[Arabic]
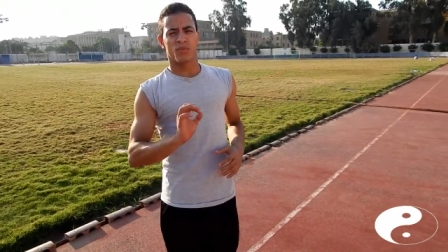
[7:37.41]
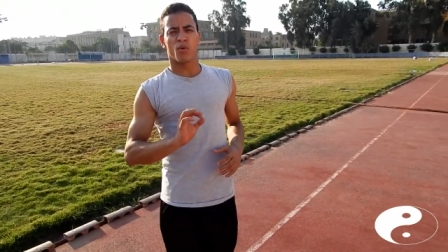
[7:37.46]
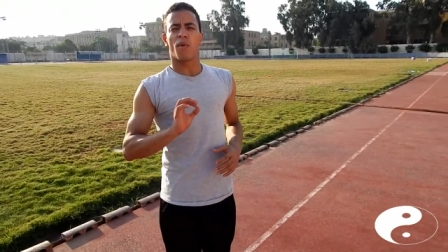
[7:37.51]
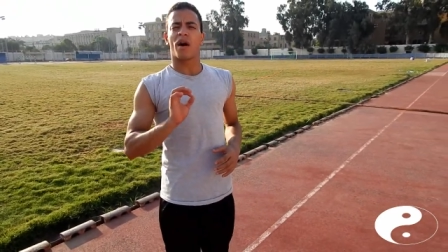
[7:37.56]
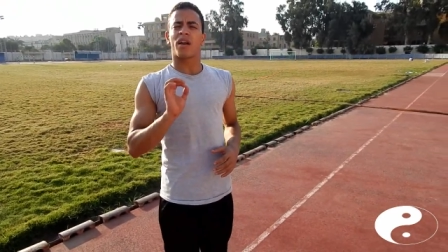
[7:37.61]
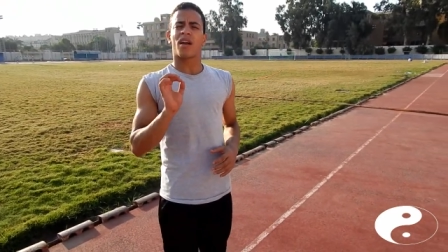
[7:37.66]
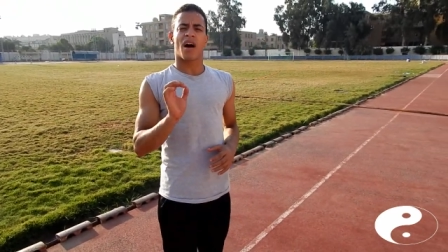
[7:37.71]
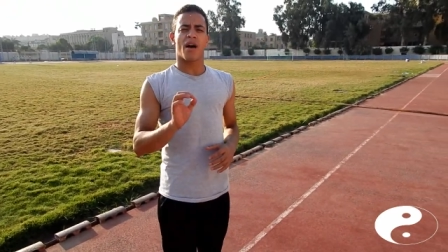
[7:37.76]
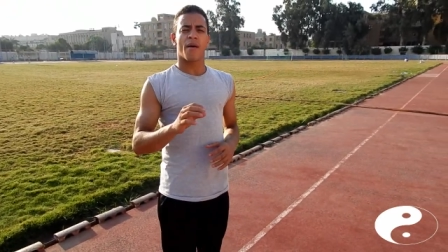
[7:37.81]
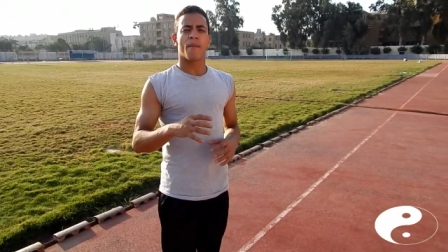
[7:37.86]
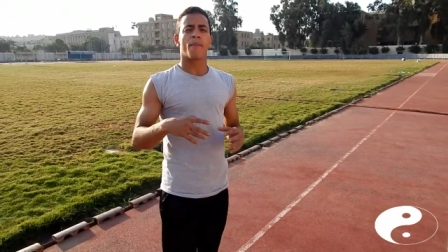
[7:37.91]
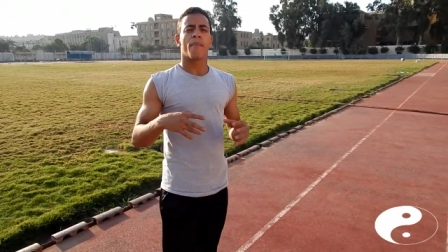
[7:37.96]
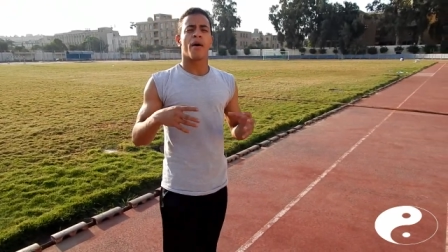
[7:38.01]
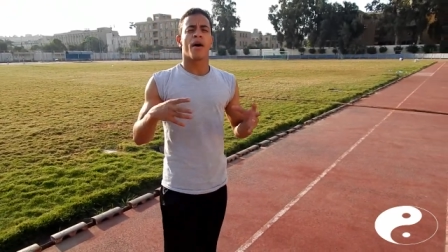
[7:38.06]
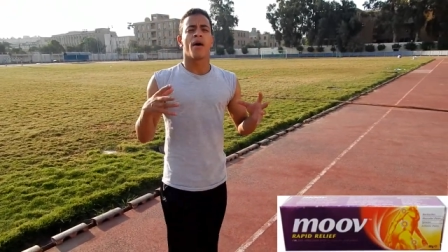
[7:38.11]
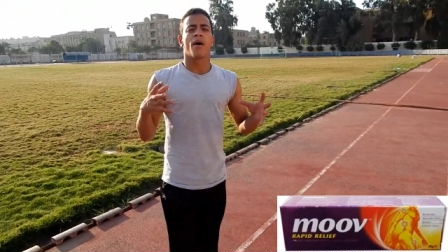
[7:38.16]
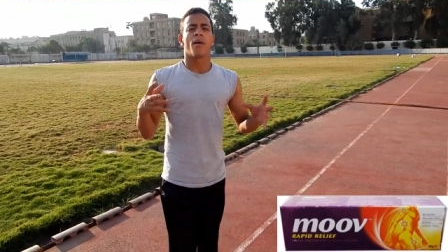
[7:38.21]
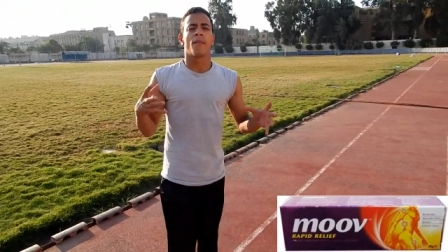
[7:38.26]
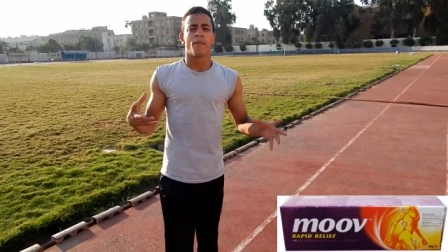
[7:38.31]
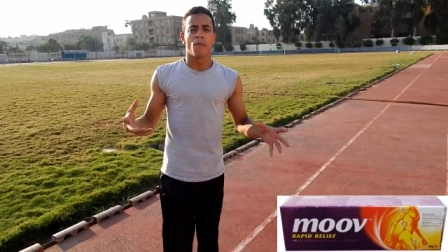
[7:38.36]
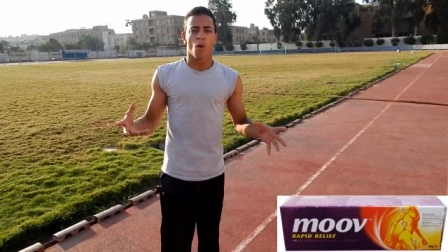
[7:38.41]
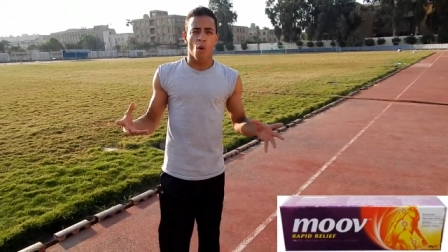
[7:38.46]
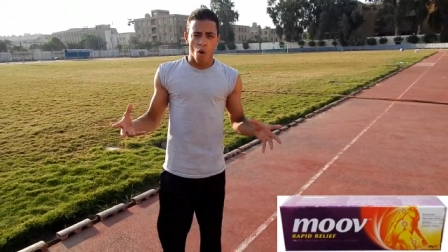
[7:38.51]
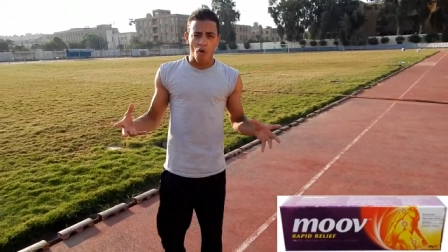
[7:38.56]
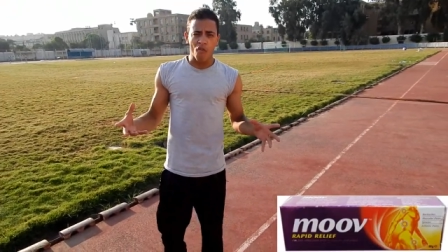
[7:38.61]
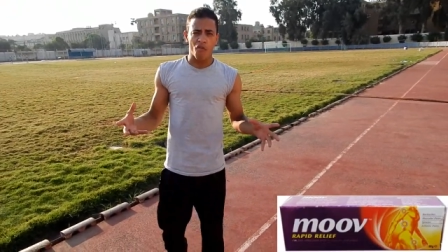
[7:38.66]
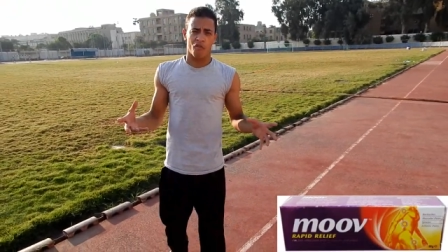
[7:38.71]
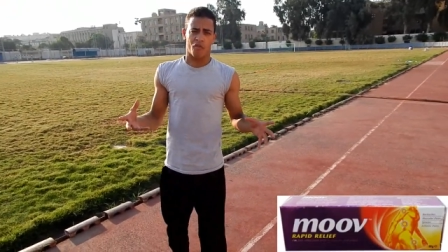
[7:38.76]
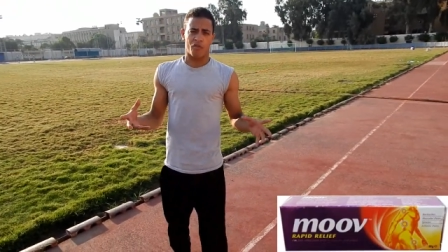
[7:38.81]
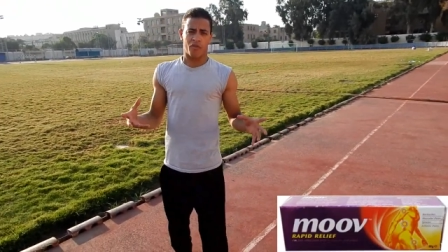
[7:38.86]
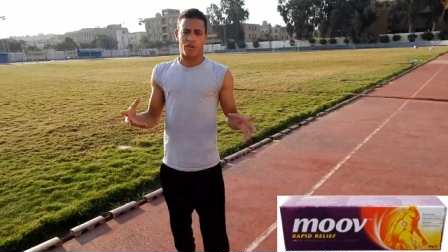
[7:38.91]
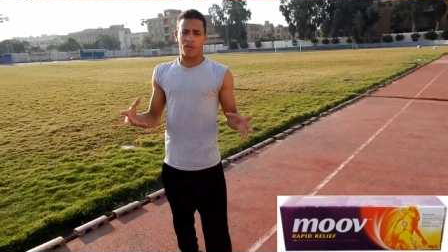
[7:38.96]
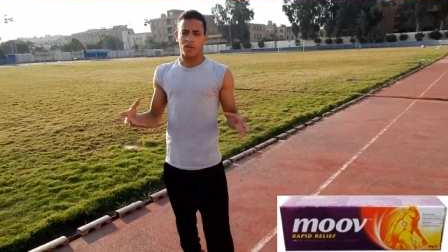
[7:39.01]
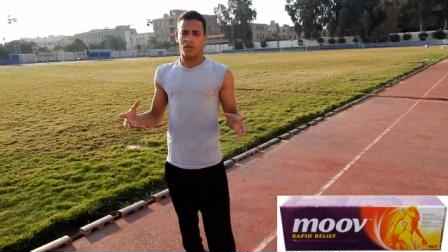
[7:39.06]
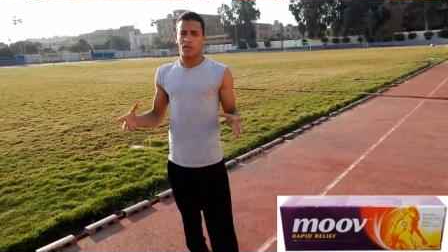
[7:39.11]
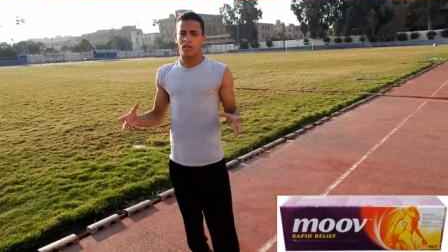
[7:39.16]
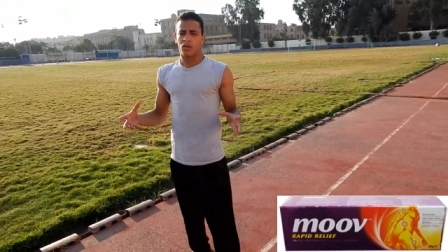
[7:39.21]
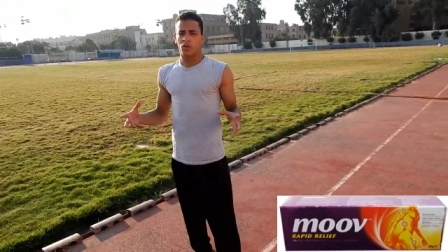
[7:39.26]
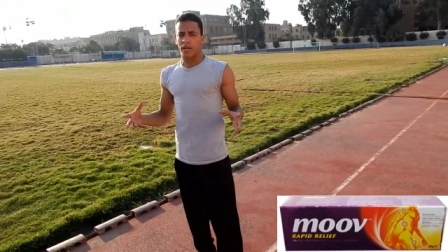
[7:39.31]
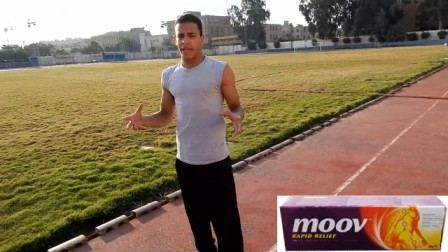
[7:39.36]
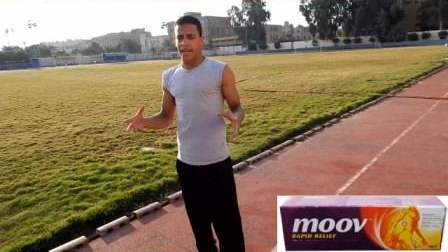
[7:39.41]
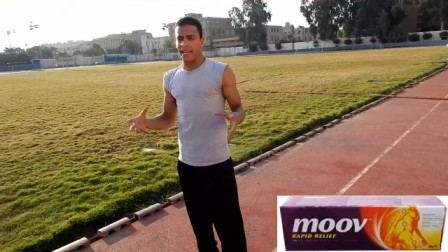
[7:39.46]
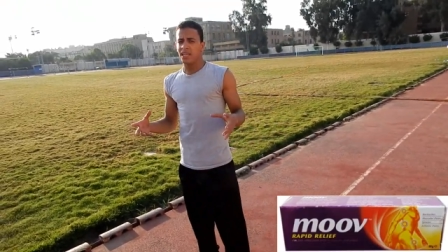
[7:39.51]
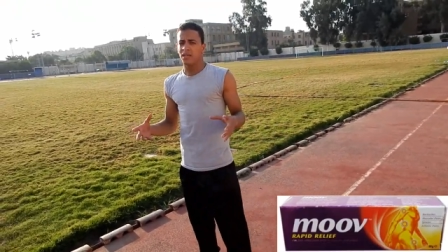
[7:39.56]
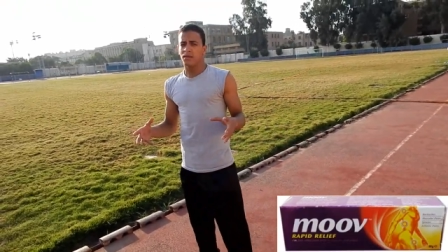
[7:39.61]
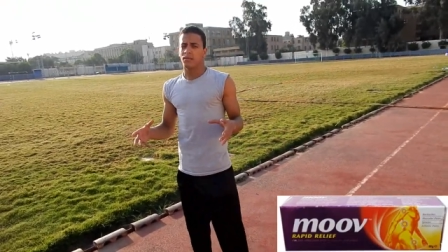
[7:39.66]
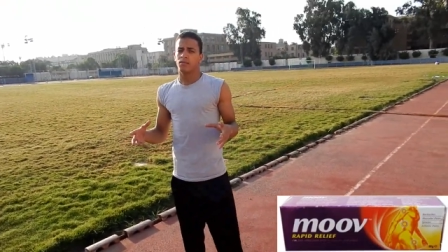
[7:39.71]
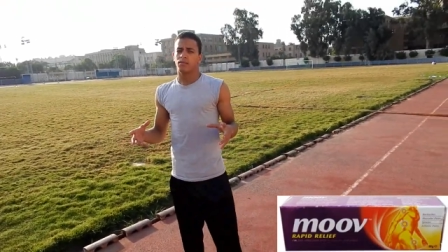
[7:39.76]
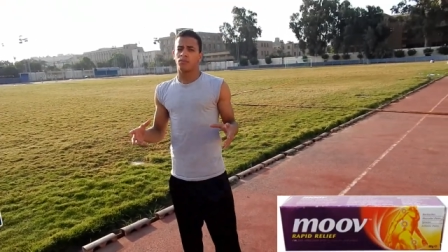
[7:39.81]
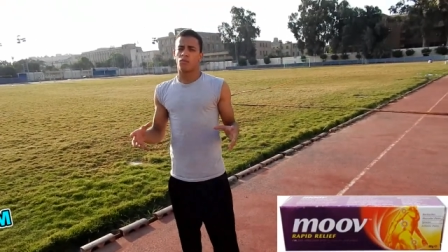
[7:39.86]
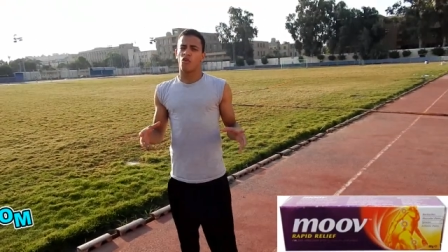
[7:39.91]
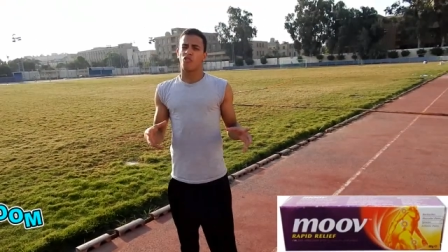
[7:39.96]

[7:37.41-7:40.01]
اسمه مرهم موف اوكي